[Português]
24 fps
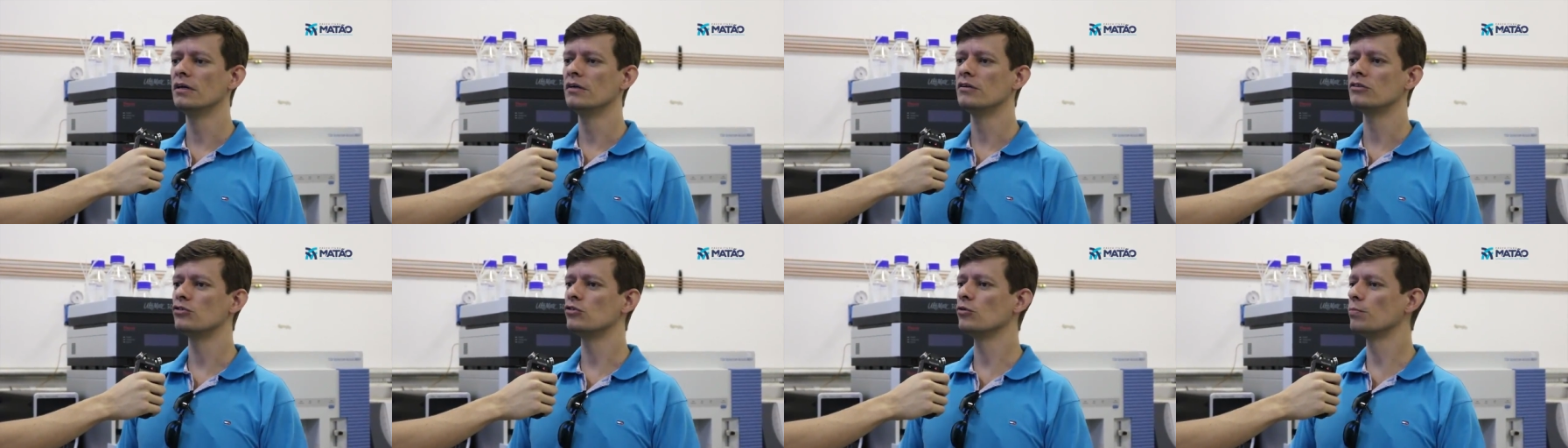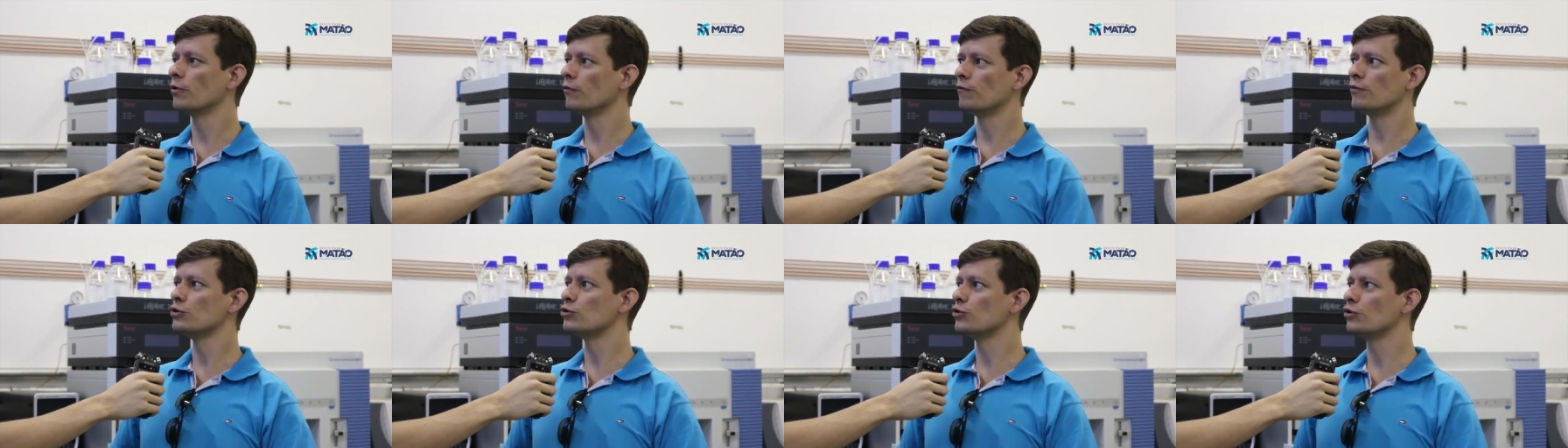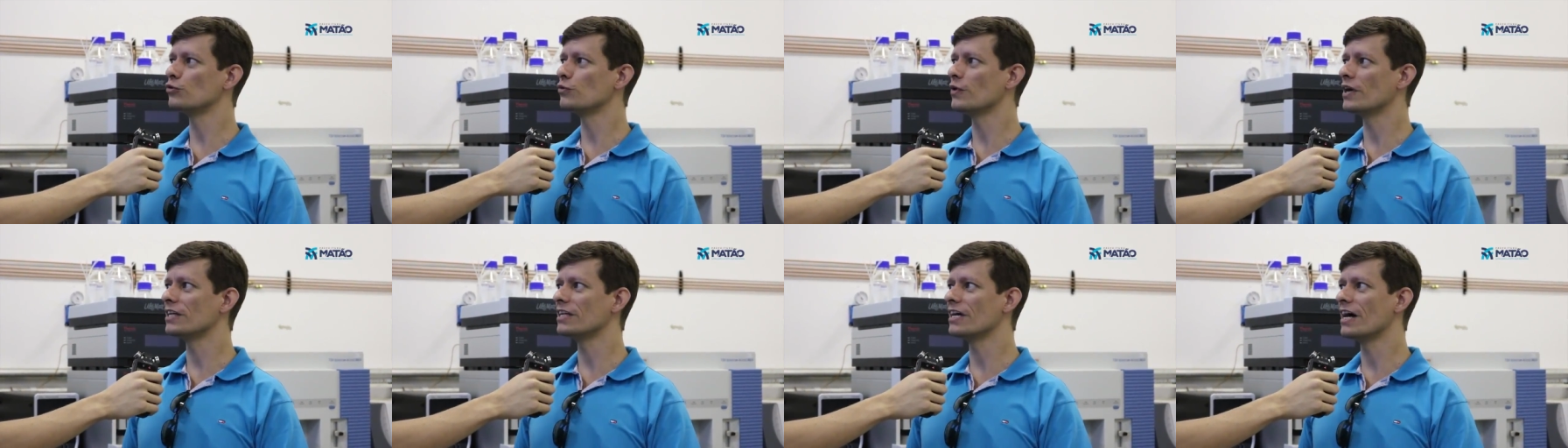Se o professor
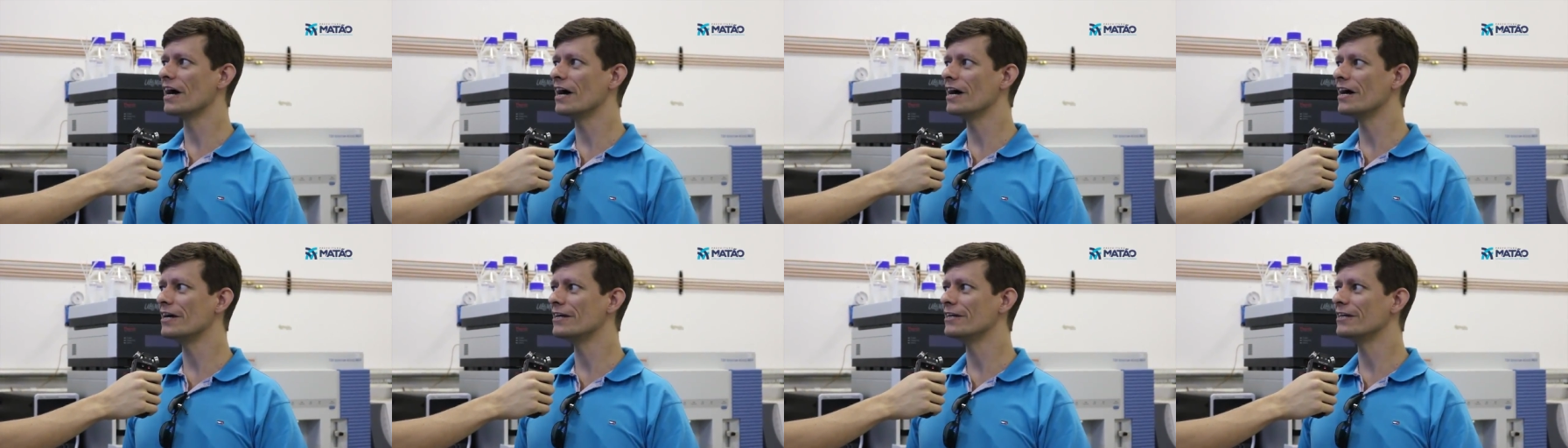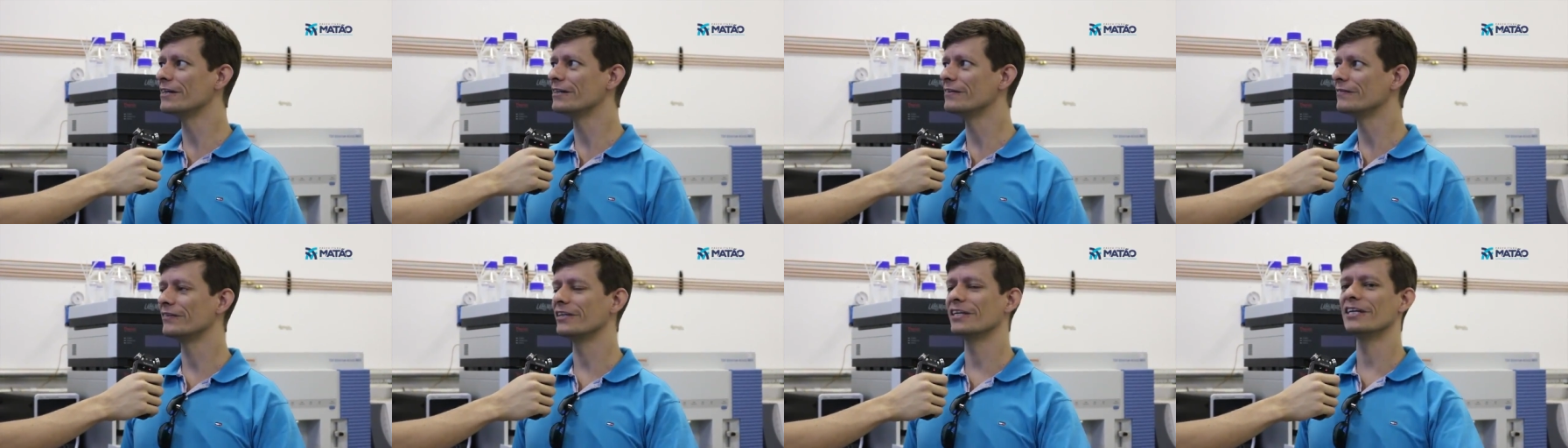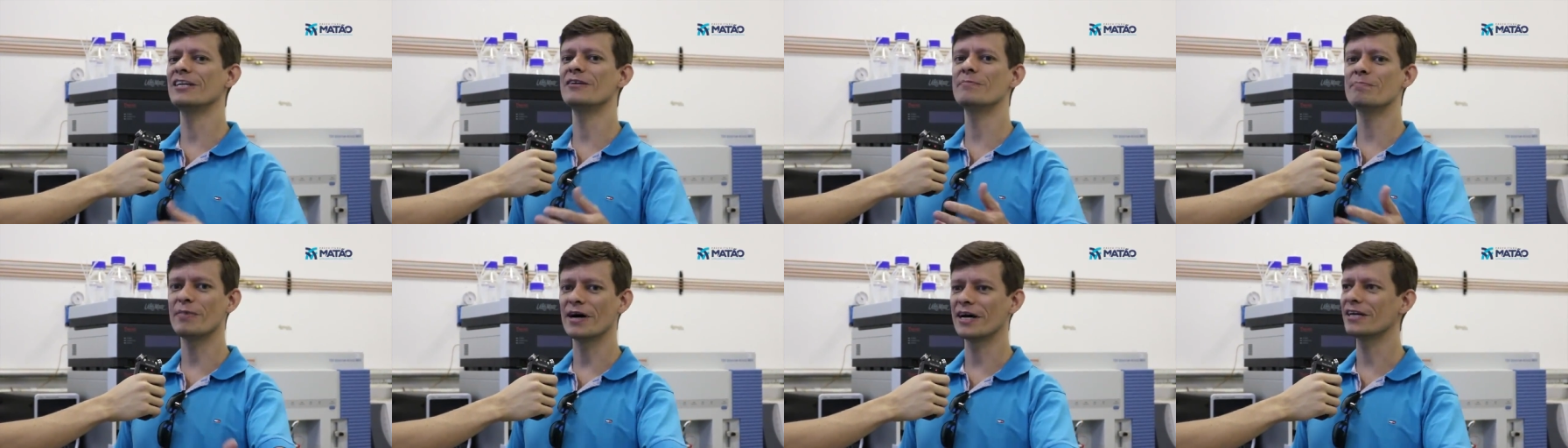não é da área,
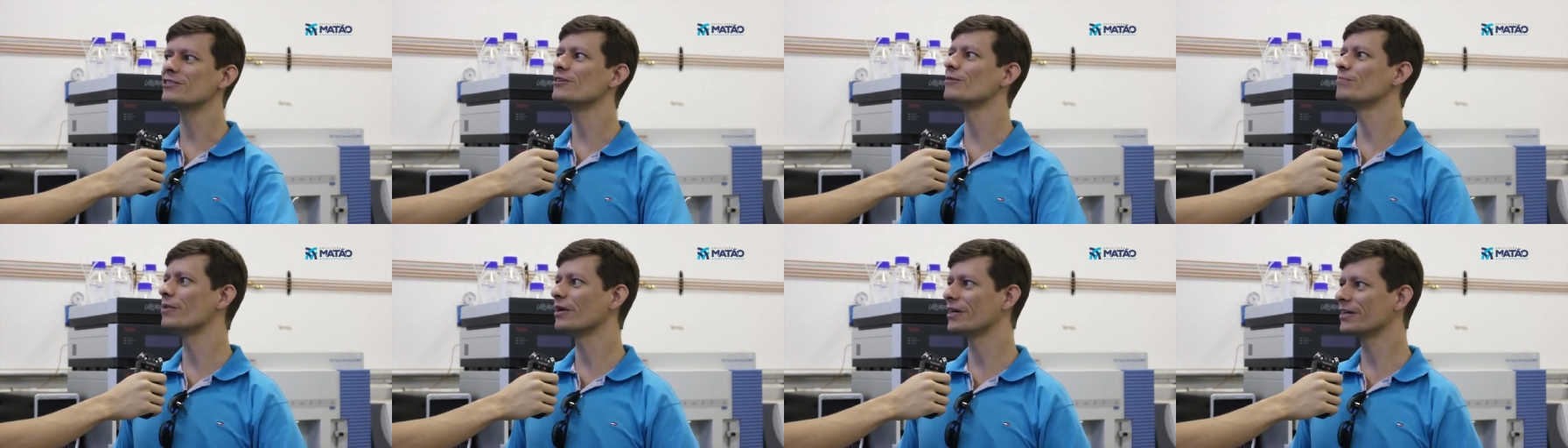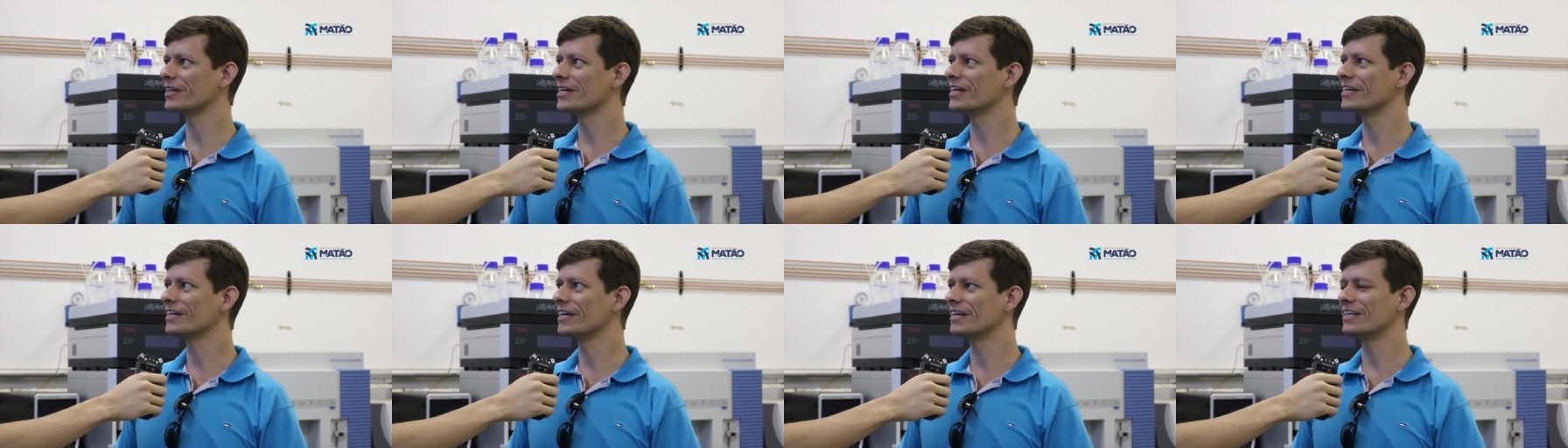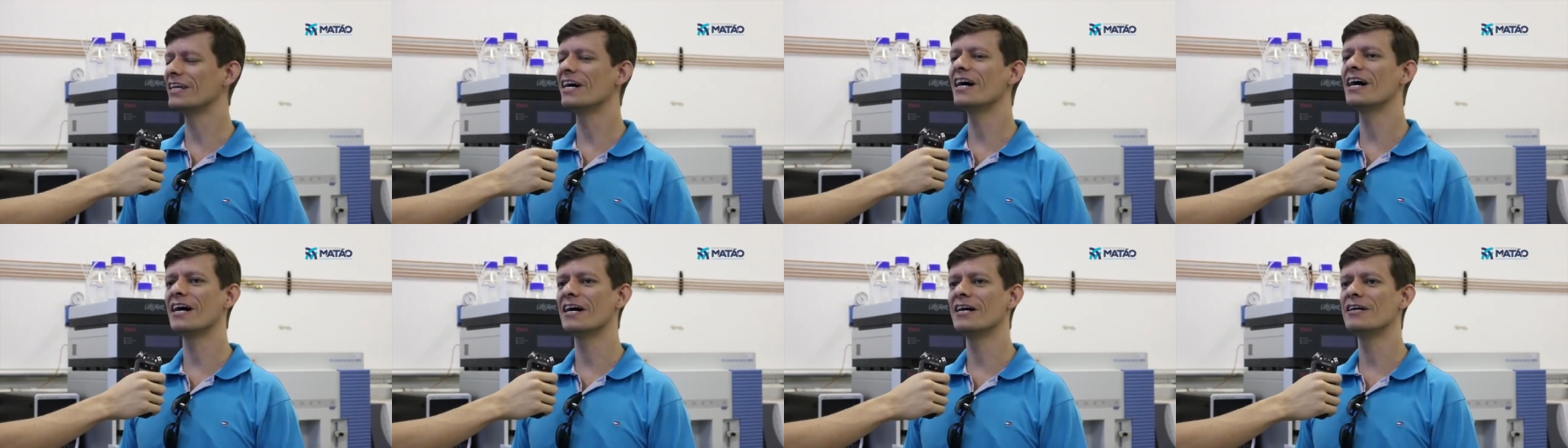ele passa para quem é
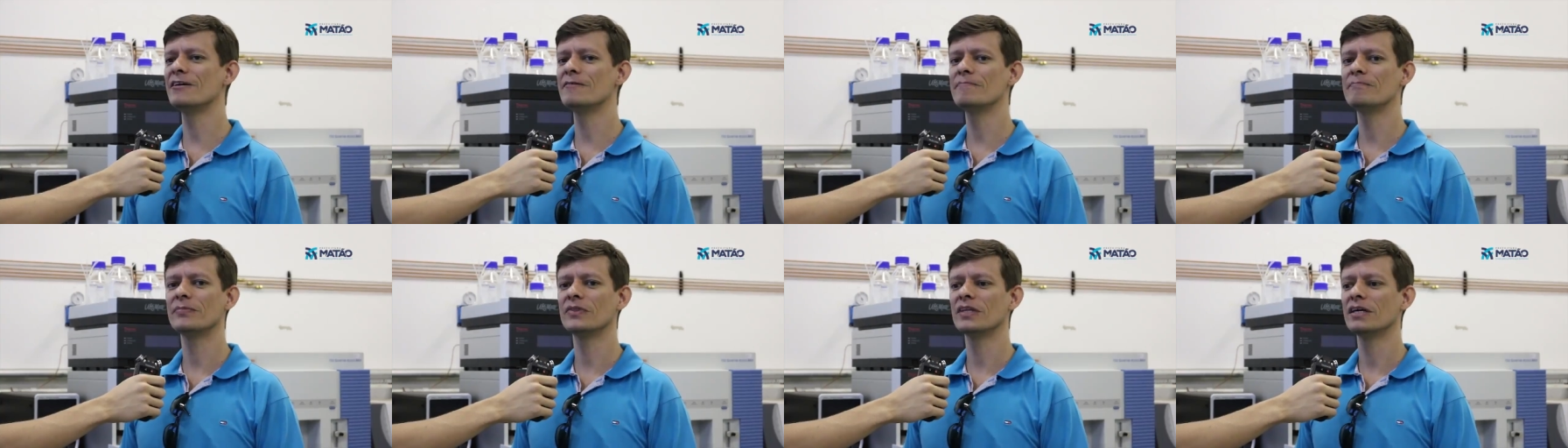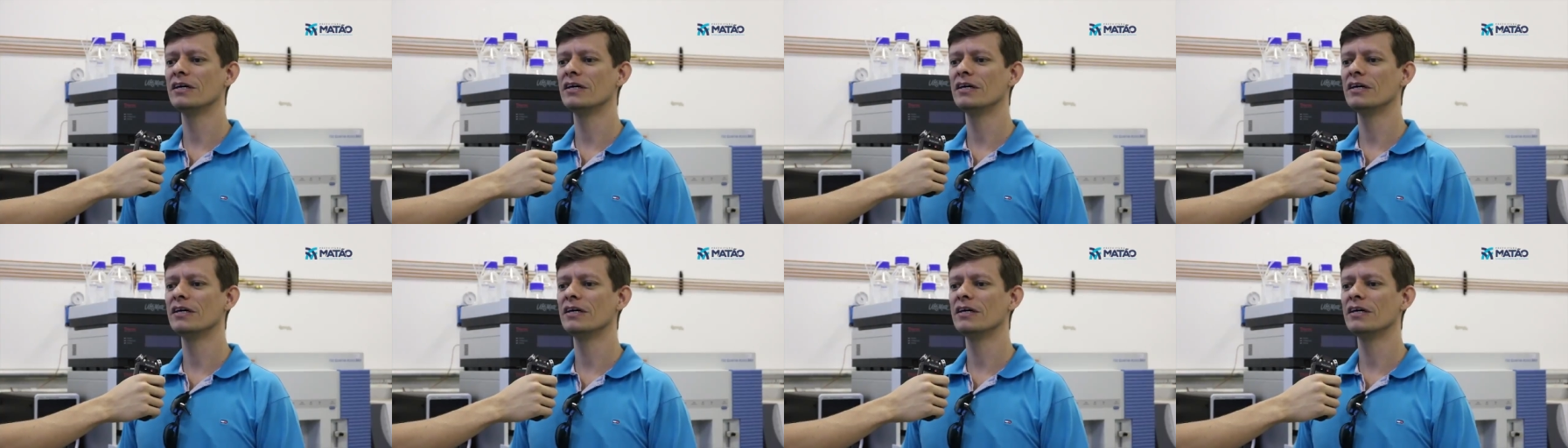da área.